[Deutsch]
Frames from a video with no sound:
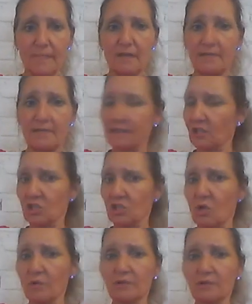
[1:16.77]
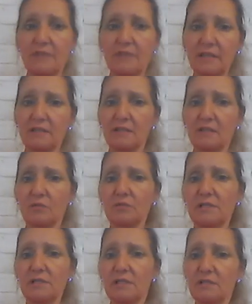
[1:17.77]
Weltanschauungen, Werte
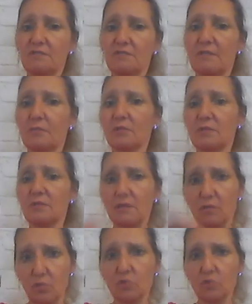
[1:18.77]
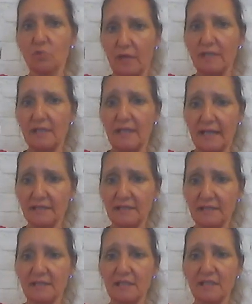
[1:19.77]
und die ihnen verbundene kulturelle
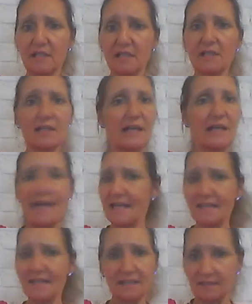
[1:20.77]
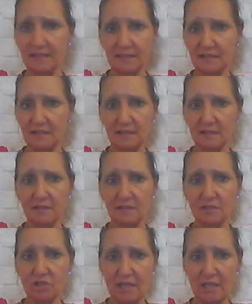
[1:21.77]
Leitidee ändert sich
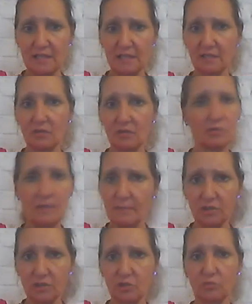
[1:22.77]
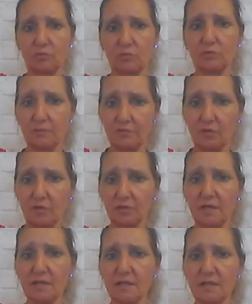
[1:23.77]
ständig und immer schon und im
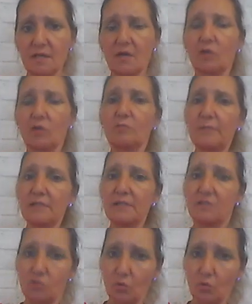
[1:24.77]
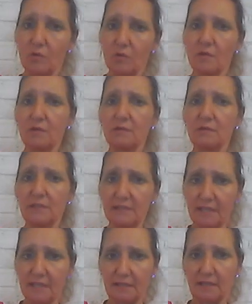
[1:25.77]
Fortgang und bildet so den
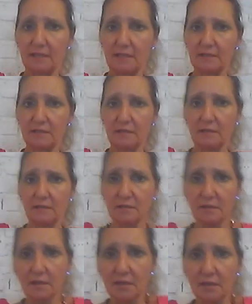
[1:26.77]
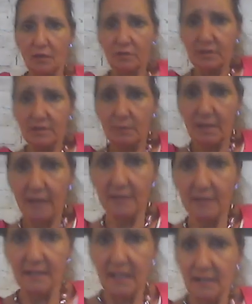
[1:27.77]
Zeitgeist. Und es gibt
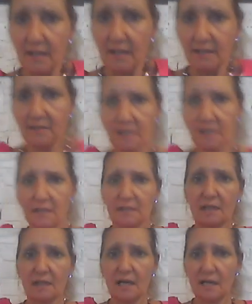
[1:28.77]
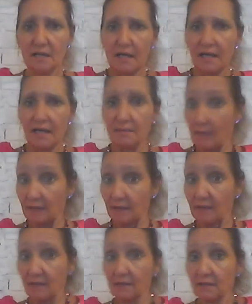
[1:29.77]
keinen Zeitgeist, der einem
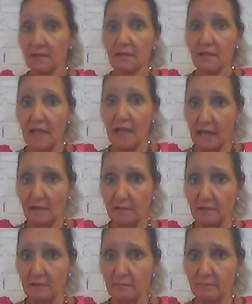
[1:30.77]
anderen ähnelt.